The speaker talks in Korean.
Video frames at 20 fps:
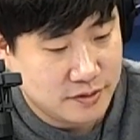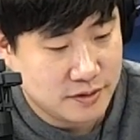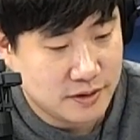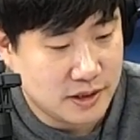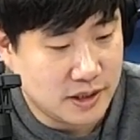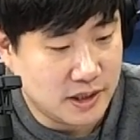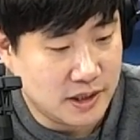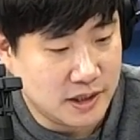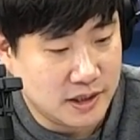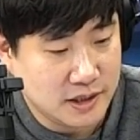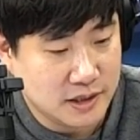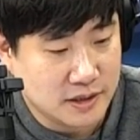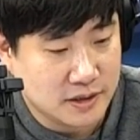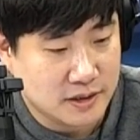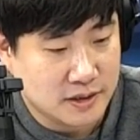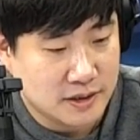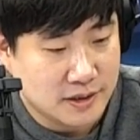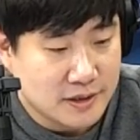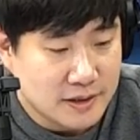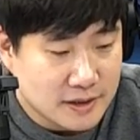
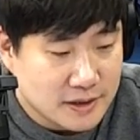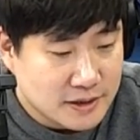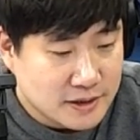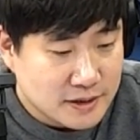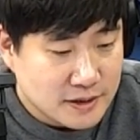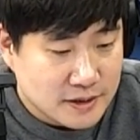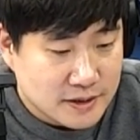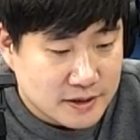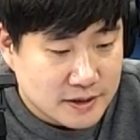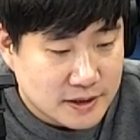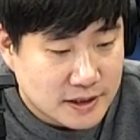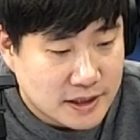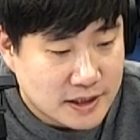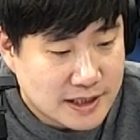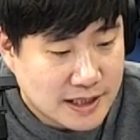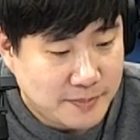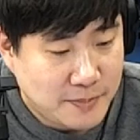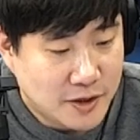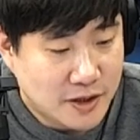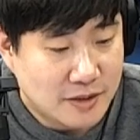네. 어,
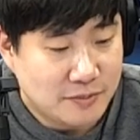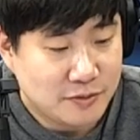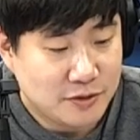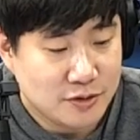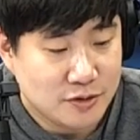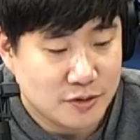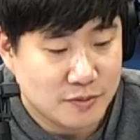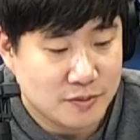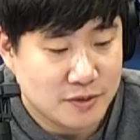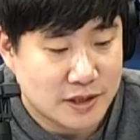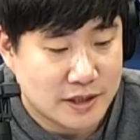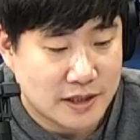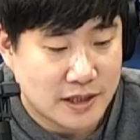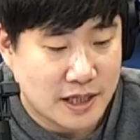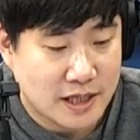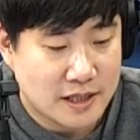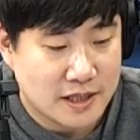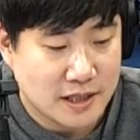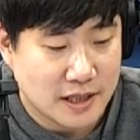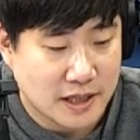잡혀갈 분 좀
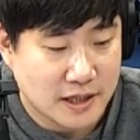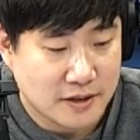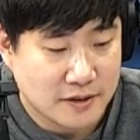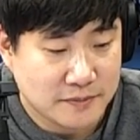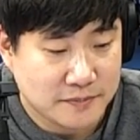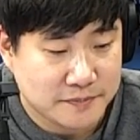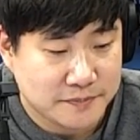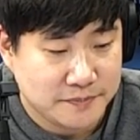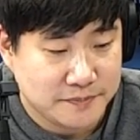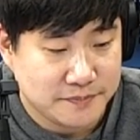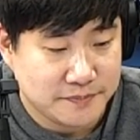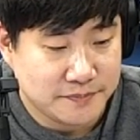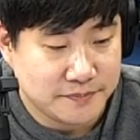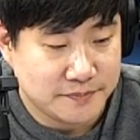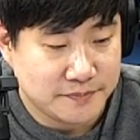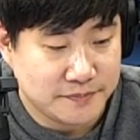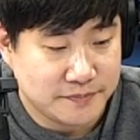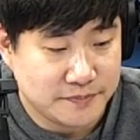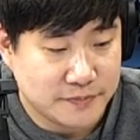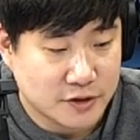계시네요. 음,
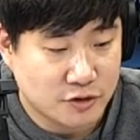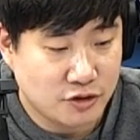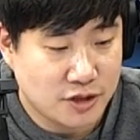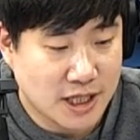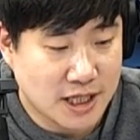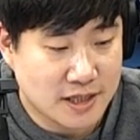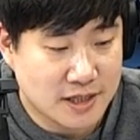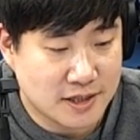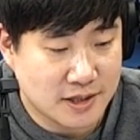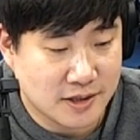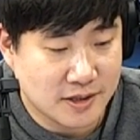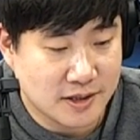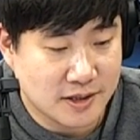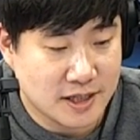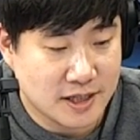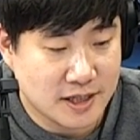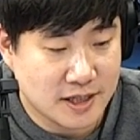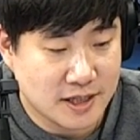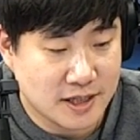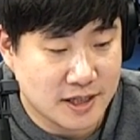구자철,
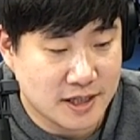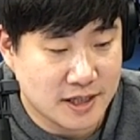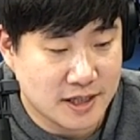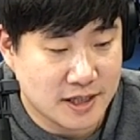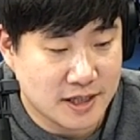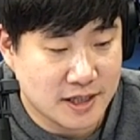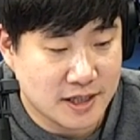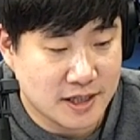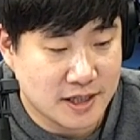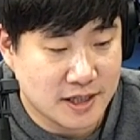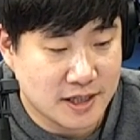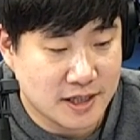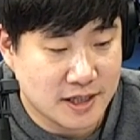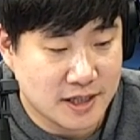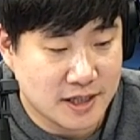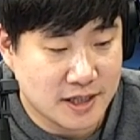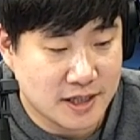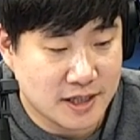기성용, 지동원.